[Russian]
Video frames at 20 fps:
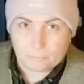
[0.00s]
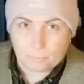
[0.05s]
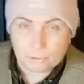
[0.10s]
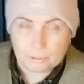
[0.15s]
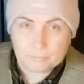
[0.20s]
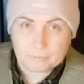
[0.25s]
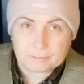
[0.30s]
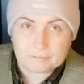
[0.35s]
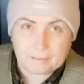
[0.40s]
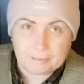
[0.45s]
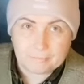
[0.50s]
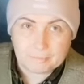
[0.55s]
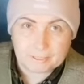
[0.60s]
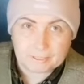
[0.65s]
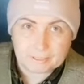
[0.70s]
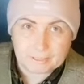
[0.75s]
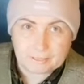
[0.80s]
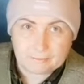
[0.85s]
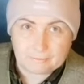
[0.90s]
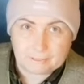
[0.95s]
и будем с
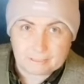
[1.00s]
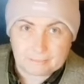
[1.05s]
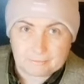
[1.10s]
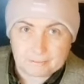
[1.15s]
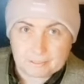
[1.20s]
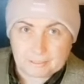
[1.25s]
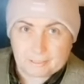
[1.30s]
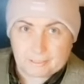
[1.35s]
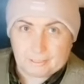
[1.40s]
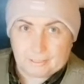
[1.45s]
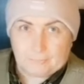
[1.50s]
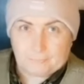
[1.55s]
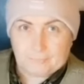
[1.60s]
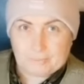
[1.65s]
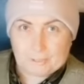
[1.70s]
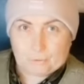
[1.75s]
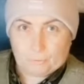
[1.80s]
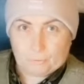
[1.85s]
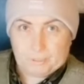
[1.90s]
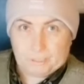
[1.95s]
вами разговаривать.
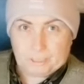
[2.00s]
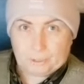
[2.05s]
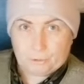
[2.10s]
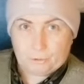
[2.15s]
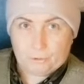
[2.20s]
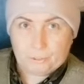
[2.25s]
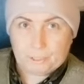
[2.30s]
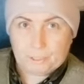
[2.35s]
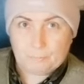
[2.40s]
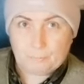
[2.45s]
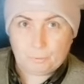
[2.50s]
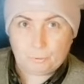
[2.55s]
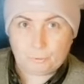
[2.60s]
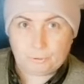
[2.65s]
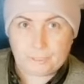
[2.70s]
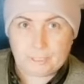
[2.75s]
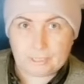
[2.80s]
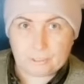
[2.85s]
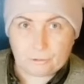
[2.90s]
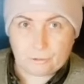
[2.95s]
Так, у меня сегодня
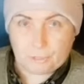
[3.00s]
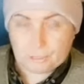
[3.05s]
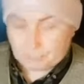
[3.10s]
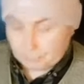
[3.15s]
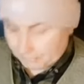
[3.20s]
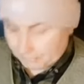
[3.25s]
дебют, я